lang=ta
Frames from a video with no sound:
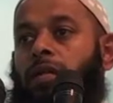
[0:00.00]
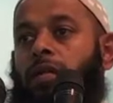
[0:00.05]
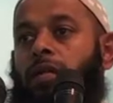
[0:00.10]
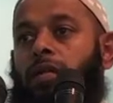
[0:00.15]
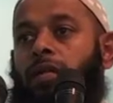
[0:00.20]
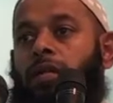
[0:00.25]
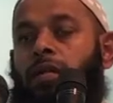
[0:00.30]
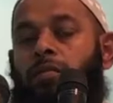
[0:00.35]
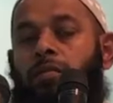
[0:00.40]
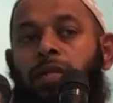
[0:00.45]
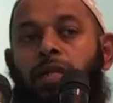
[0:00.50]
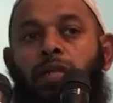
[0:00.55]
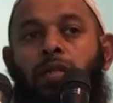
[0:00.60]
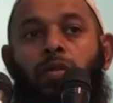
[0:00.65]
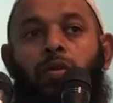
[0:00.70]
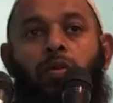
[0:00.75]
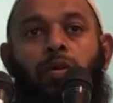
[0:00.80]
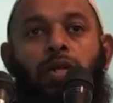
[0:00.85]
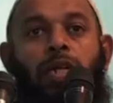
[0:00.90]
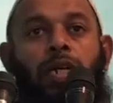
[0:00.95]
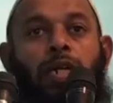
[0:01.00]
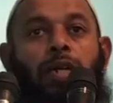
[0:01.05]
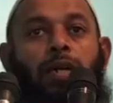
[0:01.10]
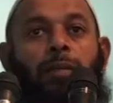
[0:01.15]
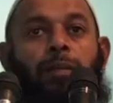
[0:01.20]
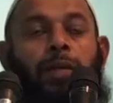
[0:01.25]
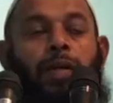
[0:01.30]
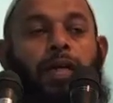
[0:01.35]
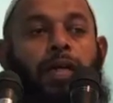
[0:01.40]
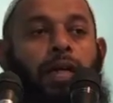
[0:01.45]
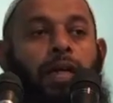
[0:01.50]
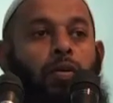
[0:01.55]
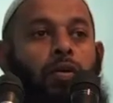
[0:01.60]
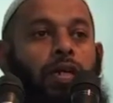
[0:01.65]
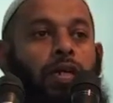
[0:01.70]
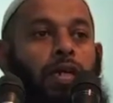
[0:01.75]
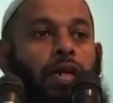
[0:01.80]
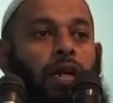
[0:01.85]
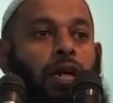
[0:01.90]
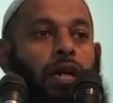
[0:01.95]
நம்மீது கொண்ட
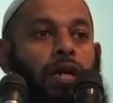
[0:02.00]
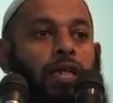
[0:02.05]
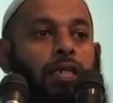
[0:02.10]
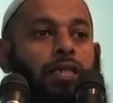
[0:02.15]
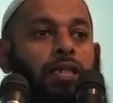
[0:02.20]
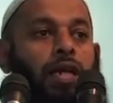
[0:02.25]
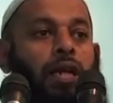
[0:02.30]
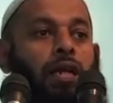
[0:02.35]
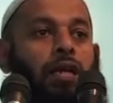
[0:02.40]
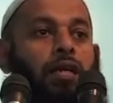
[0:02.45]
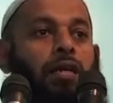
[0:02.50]
பேரருளின் காரணத்தால்